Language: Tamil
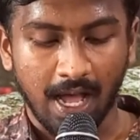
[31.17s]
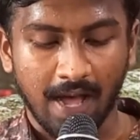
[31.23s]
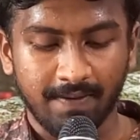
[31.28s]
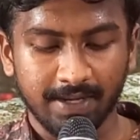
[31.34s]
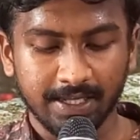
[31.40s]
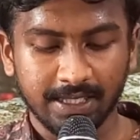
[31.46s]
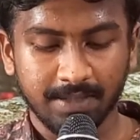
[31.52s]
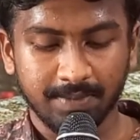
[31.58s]

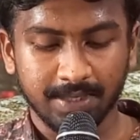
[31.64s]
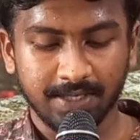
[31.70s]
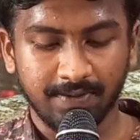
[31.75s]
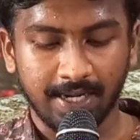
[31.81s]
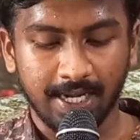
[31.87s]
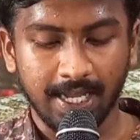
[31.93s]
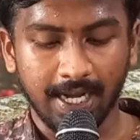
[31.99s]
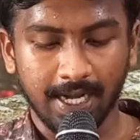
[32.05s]
அவர் தமது
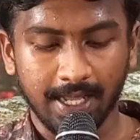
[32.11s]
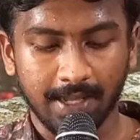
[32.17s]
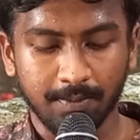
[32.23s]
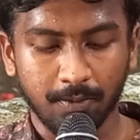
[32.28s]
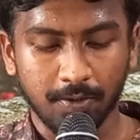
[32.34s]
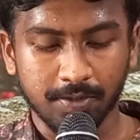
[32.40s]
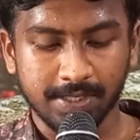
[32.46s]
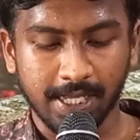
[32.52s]
வழிகளை
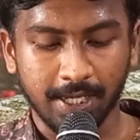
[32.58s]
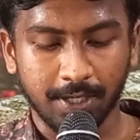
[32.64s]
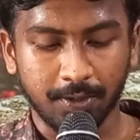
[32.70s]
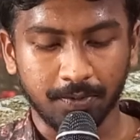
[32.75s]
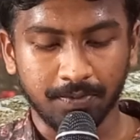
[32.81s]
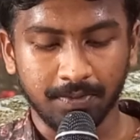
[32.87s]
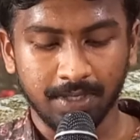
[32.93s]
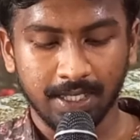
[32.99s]

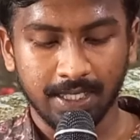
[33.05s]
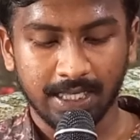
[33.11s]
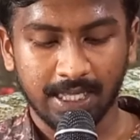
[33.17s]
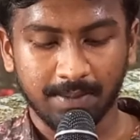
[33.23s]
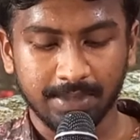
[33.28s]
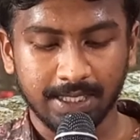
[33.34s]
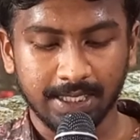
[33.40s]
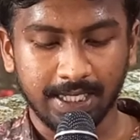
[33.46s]
மோசைக்கும்
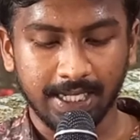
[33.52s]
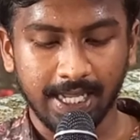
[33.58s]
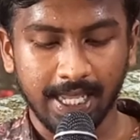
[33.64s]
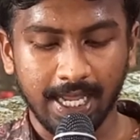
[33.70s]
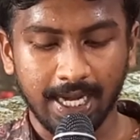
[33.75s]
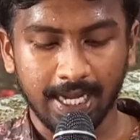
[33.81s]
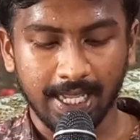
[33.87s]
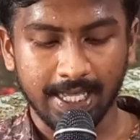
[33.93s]
தமது
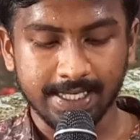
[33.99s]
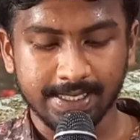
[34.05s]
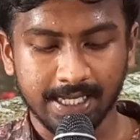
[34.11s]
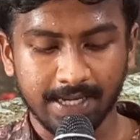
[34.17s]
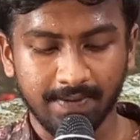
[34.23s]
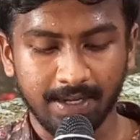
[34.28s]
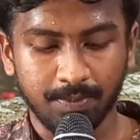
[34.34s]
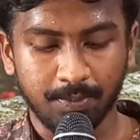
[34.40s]
கிரியைகளை
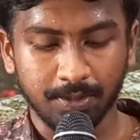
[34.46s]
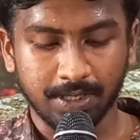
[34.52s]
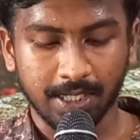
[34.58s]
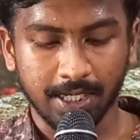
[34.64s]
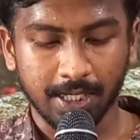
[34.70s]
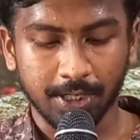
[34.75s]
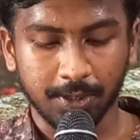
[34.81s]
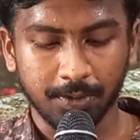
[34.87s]
இஸ்ரேவேல்
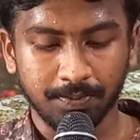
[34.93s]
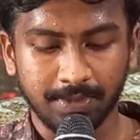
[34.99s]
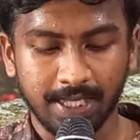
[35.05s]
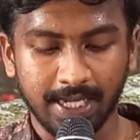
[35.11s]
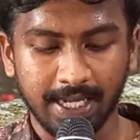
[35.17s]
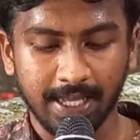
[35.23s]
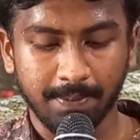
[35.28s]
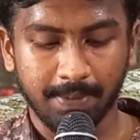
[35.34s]
புத்திரருக்கும்
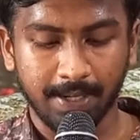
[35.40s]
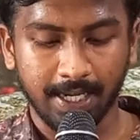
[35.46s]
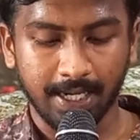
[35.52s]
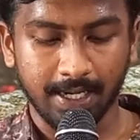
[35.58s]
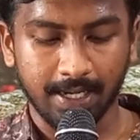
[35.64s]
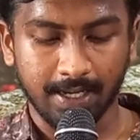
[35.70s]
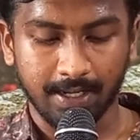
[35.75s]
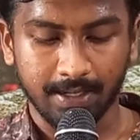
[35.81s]
தெரிய
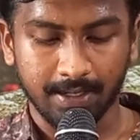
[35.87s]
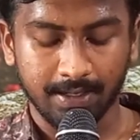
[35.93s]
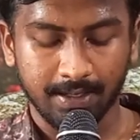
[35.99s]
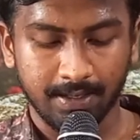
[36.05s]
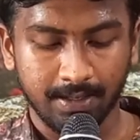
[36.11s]
பண்ணினார்